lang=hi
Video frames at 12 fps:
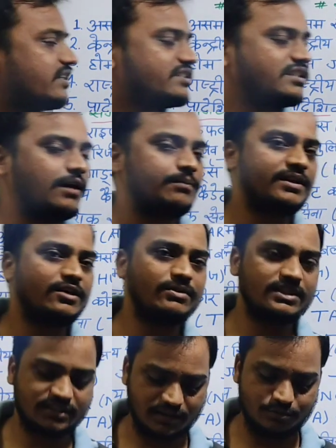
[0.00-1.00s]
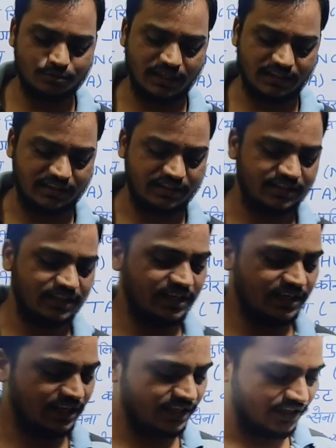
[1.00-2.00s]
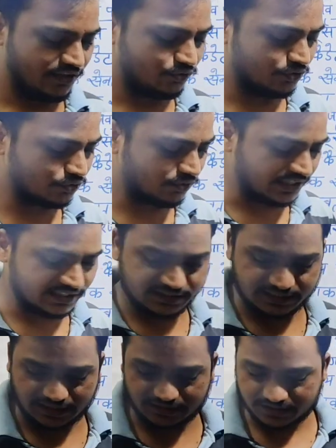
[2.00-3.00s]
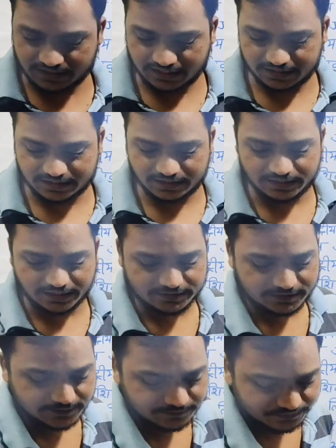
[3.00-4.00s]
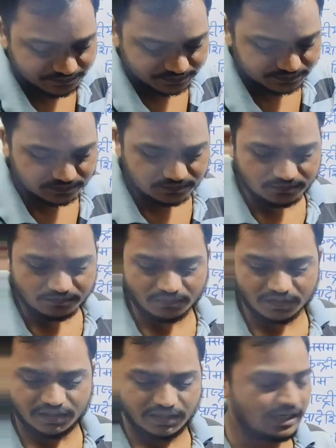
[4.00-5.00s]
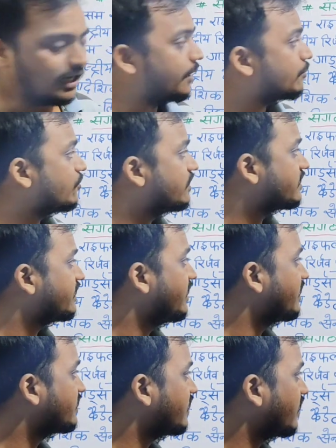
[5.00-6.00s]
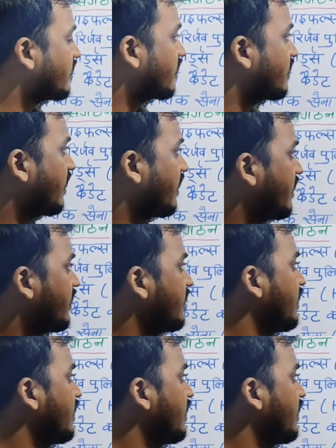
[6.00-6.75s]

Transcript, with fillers: का स्थापना वर्ष कब हुआ था ठीक है तो इसको कैसे याद रखना है देखिए ध्यान से आपको ऐसे ऐसे याद रखना है